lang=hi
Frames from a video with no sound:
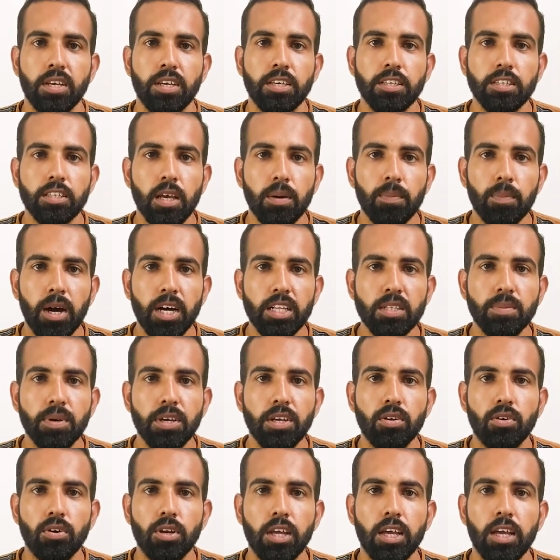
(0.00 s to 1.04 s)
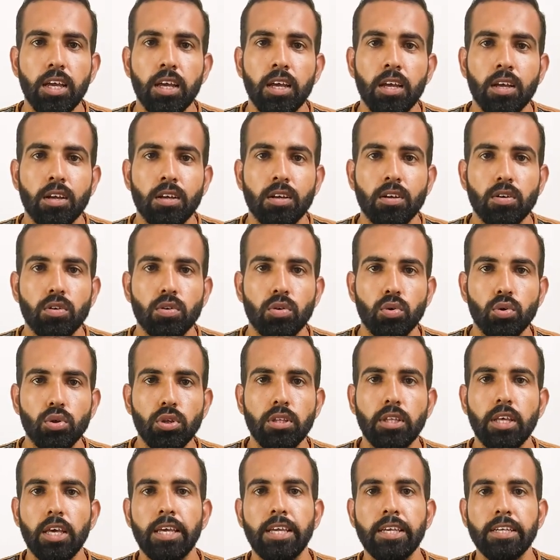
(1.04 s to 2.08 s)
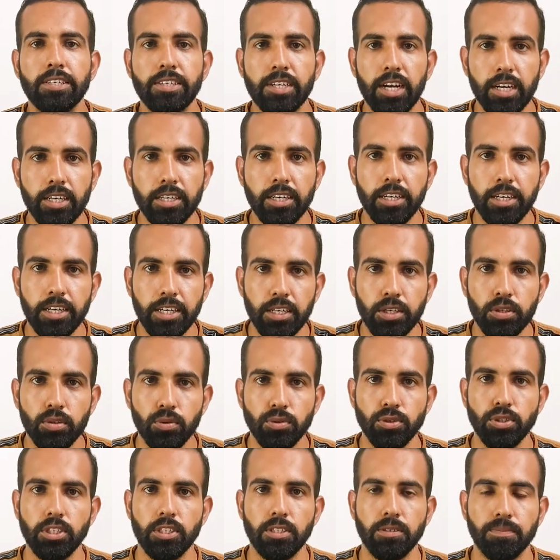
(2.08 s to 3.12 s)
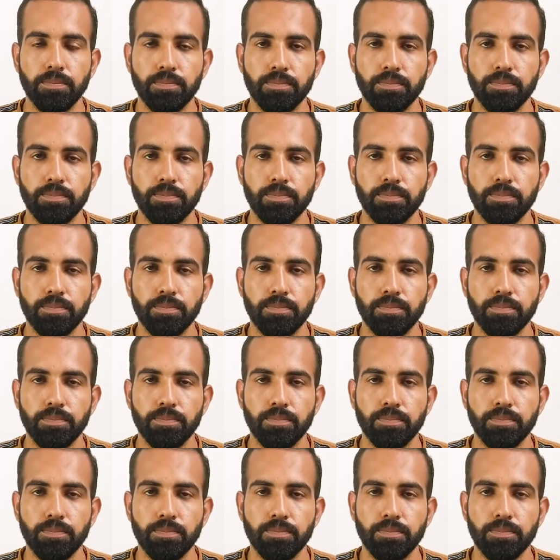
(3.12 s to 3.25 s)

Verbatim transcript: इसके बाद में इन्होंने खुद से ही स्टार्ट करने की सोची